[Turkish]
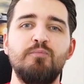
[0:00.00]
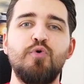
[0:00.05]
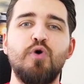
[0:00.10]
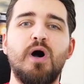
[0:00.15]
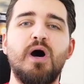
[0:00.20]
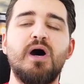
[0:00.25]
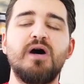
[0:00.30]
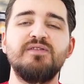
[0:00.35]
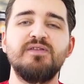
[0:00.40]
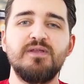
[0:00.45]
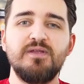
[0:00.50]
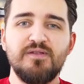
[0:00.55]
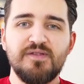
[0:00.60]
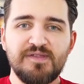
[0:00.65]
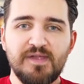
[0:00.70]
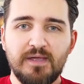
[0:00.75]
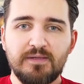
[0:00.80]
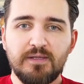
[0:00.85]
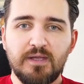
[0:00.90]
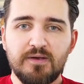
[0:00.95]
Bu adi
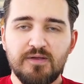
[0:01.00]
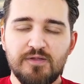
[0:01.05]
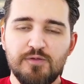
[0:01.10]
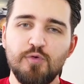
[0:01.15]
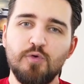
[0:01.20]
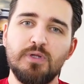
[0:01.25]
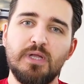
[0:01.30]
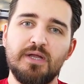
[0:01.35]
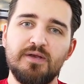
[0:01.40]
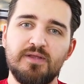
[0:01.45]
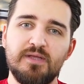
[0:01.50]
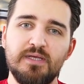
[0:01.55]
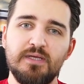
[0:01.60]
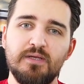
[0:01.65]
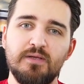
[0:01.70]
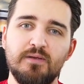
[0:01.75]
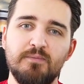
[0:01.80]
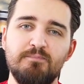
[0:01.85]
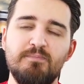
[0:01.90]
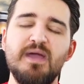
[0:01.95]
insanlar istiyorlar
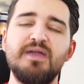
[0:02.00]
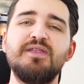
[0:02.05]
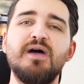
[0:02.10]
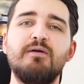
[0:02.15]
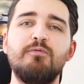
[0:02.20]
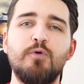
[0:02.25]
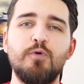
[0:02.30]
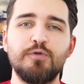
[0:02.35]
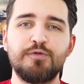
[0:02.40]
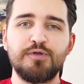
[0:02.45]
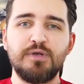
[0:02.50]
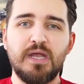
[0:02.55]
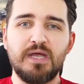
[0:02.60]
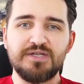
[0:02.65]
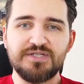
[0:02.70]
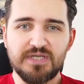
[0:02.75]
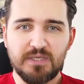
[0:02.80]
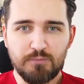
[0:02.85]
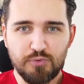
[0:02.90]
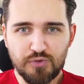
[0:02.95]
ki bedava olsun
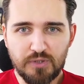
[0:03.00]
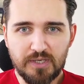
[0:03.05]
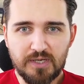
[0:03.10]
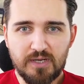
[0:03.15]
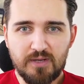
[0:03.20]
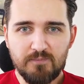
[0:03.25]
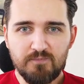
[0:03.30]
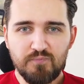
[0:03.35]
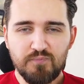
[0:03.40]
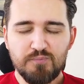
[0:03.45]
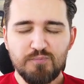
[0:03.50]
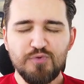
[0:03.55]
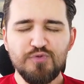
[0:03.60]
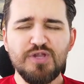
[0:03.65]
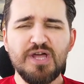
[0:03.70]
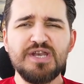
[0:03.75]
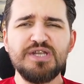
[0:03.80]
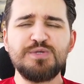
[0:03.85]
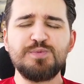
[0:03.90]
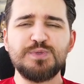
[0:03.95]
her şey bunlara.
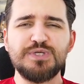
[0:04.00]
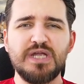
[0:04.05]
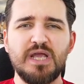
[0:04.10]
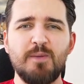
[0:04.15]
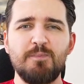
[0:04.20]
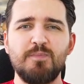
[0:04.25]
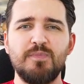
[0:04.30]
Bunlar hiçbir şey